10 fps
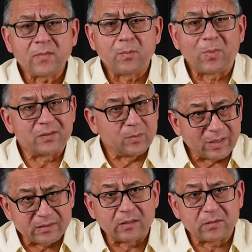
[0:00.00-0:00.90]
بعد ما
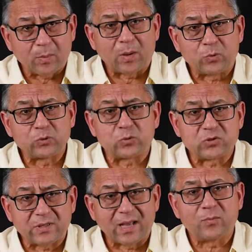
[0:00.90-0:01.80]
طبعا
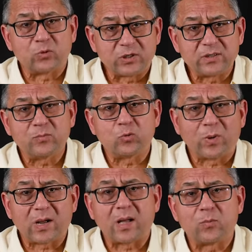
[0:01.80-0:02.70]
بطرس تاب وندم
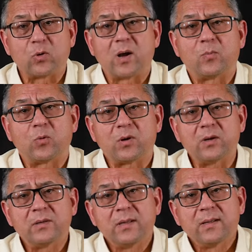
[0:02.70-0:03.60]
وبكى بكاء
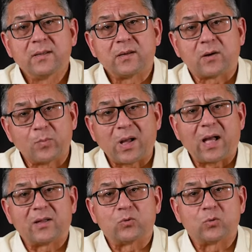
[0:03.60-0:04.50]
مرا رب
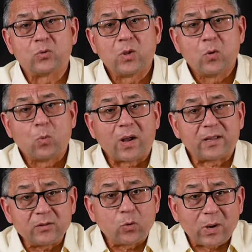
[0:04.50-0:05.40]
اعاده
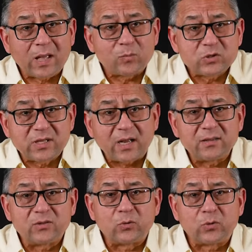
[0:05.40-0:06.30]
واكيد هو كان
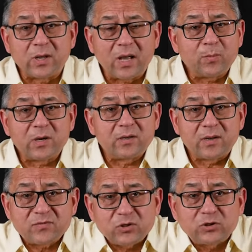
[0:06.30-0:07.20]
مستعد انه يعمل
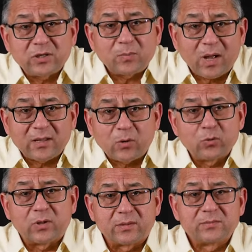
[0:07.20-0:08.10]
نفس الشيء مع
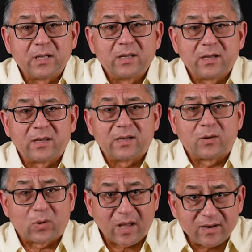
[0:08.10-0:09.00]
يهوذا آه،
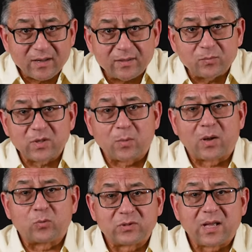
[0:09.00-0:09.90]
لو كان ندم
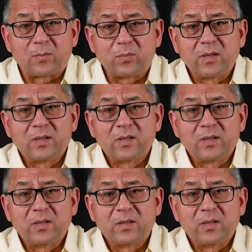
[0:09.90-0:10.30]
طبعا وتاب